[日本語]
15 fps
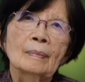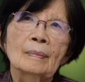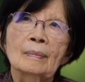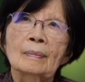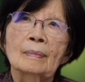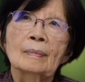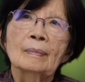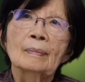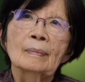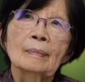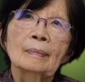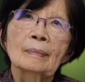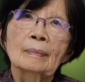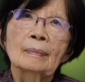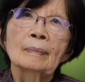この
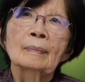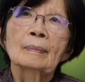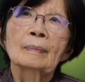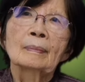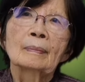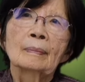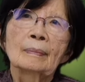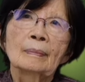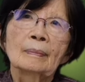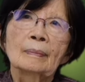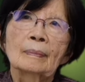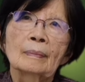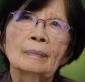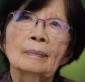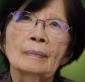アダムとエヴァ
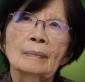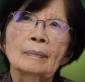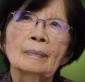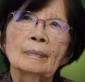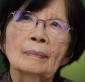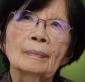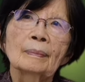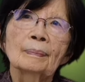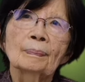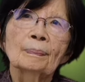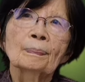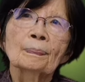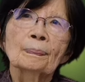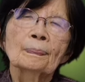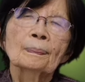この2人に
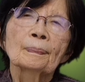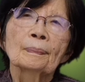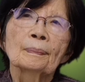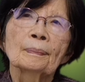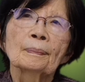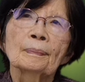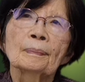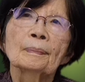対して